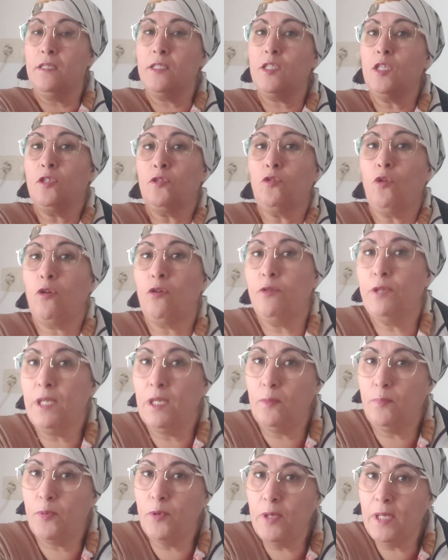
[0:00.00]
زدتو
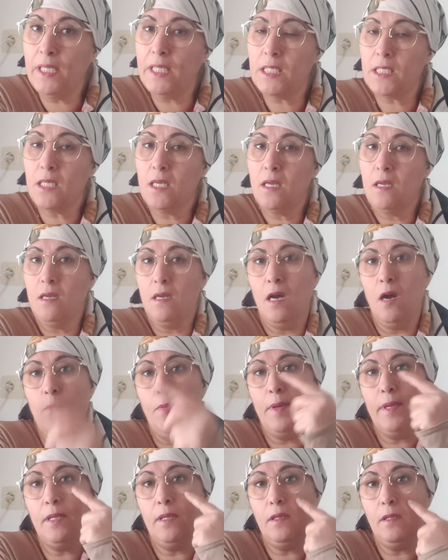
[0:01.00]
خويا البوليس يا
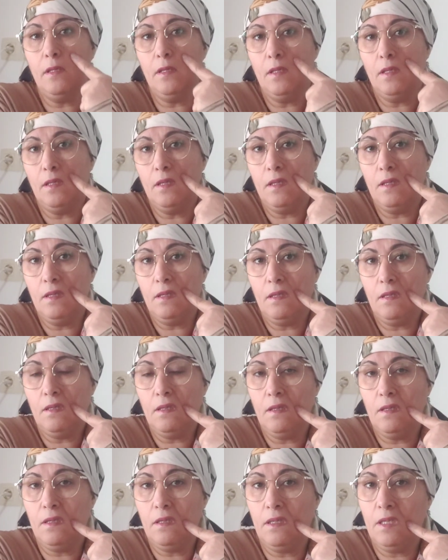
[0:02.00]

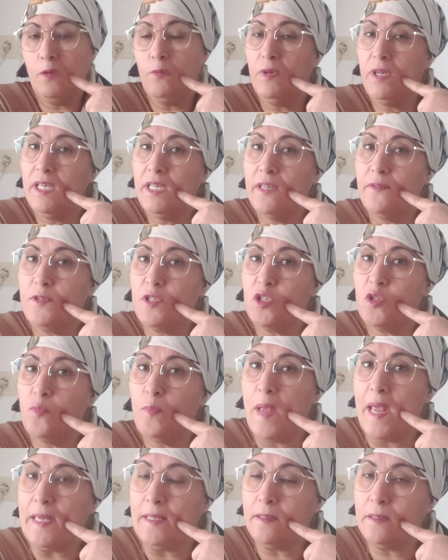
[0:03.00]
ويلي ولينا في
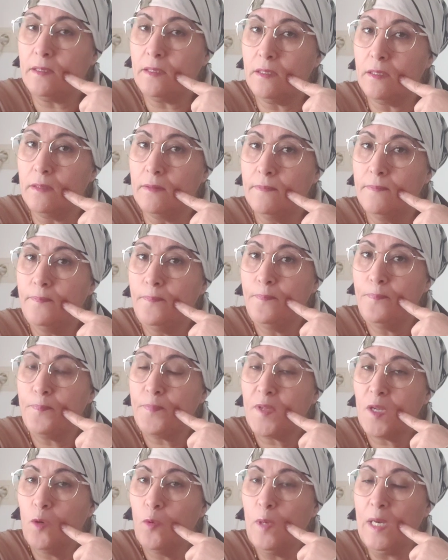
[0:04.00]
الشمايت
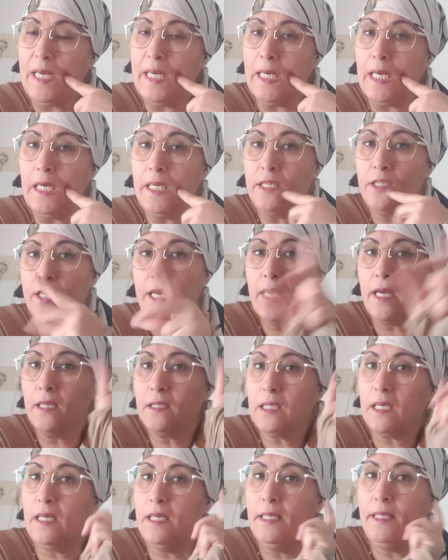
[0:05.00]
ولينا اللي جاي
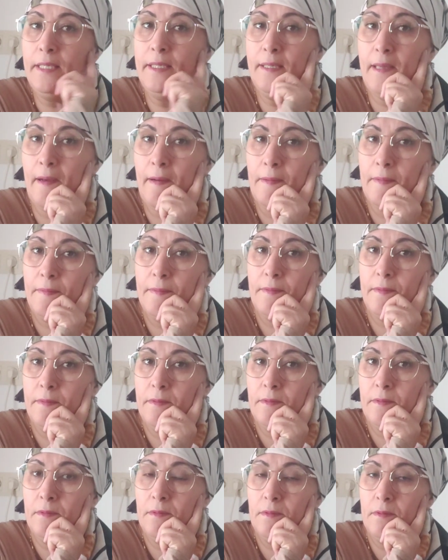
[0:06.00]
هضر علينا
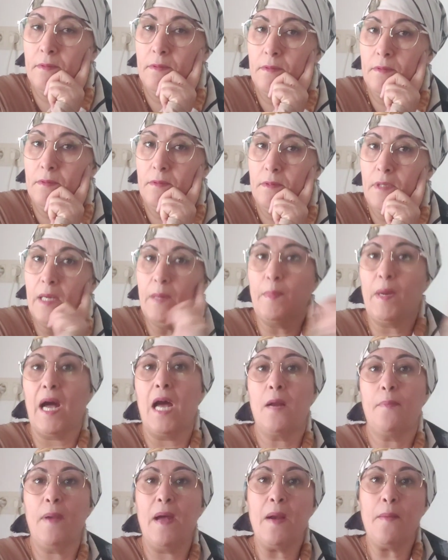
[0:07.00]

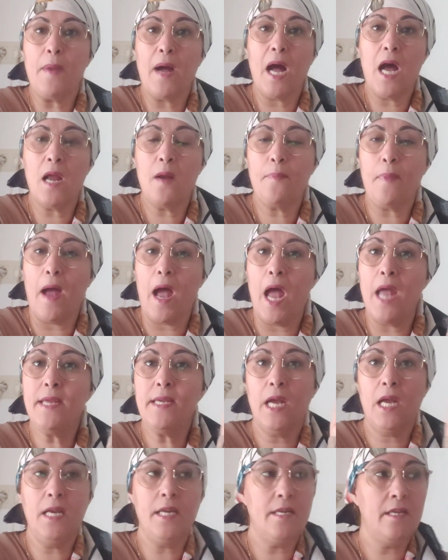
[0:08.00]
المغاربه المغاربه
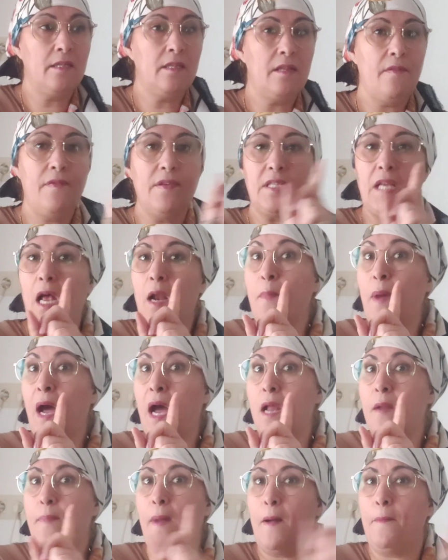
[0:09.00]
اي لينا التلفزه
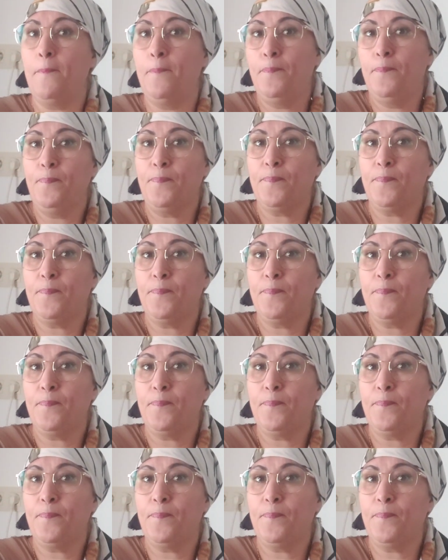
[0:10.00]
المغاربه